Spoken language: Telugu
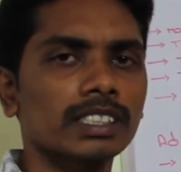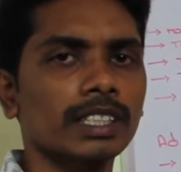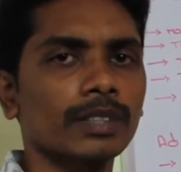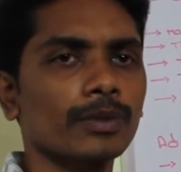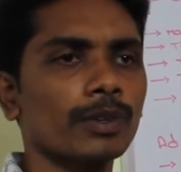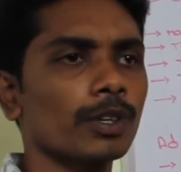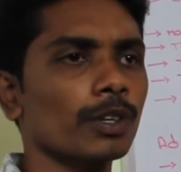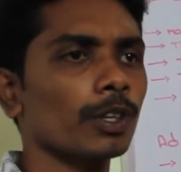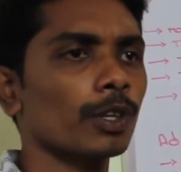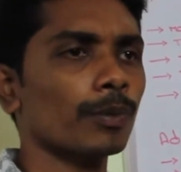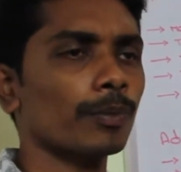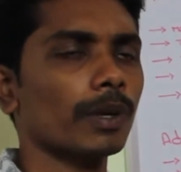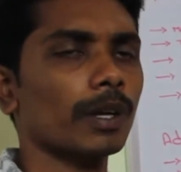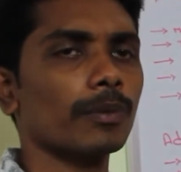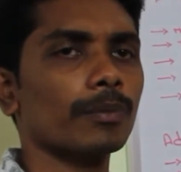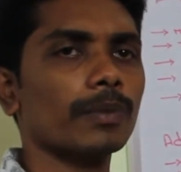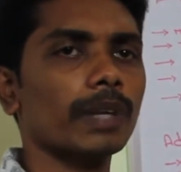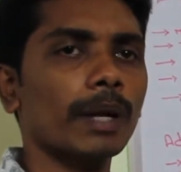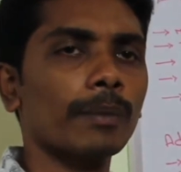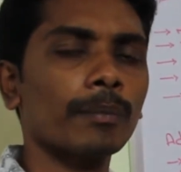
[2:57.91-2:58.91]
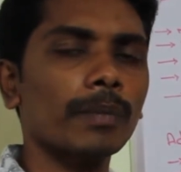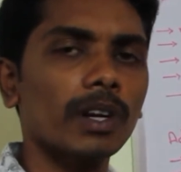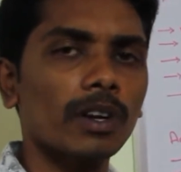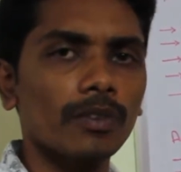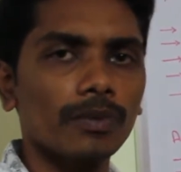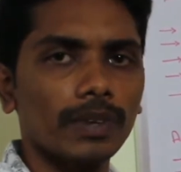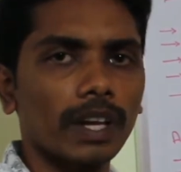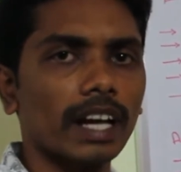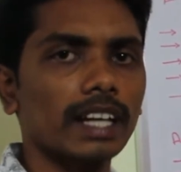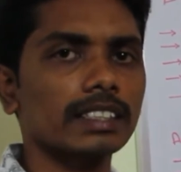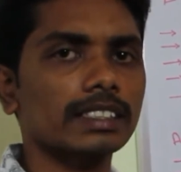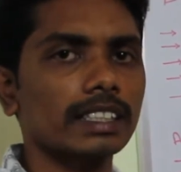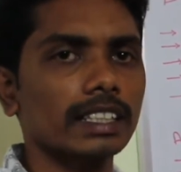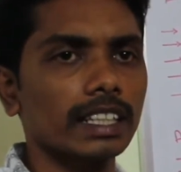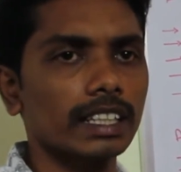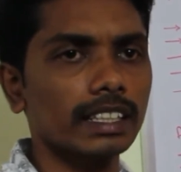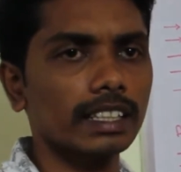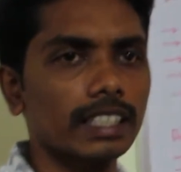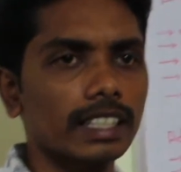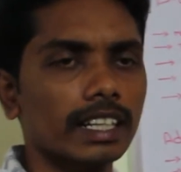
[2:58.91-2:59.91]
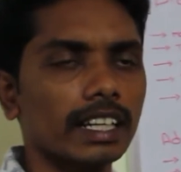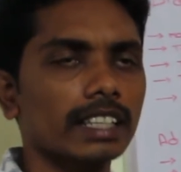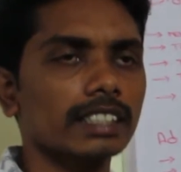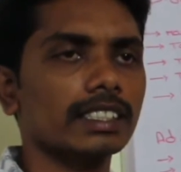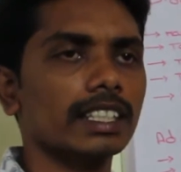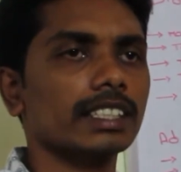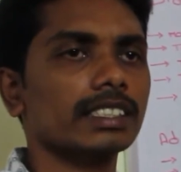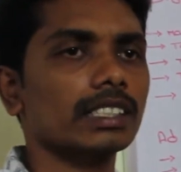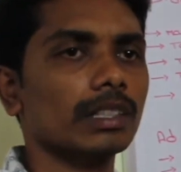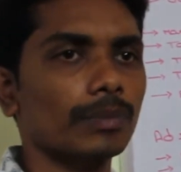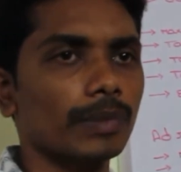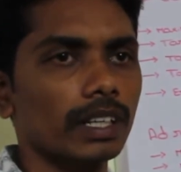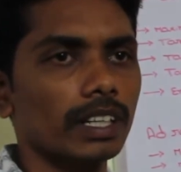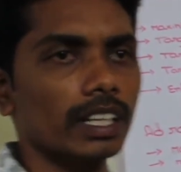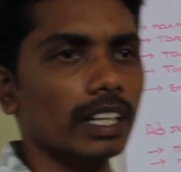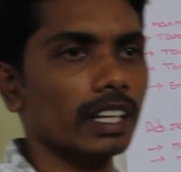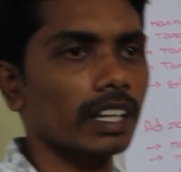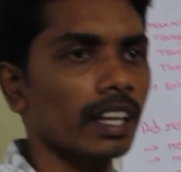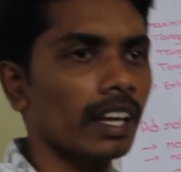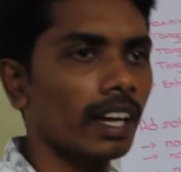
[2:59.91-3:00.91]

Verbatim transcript: చివరిలో మనం నెంబర్ ఆఫ్ యాడ్స్ అనేది క్రియేట్ చేస్తాం అంటే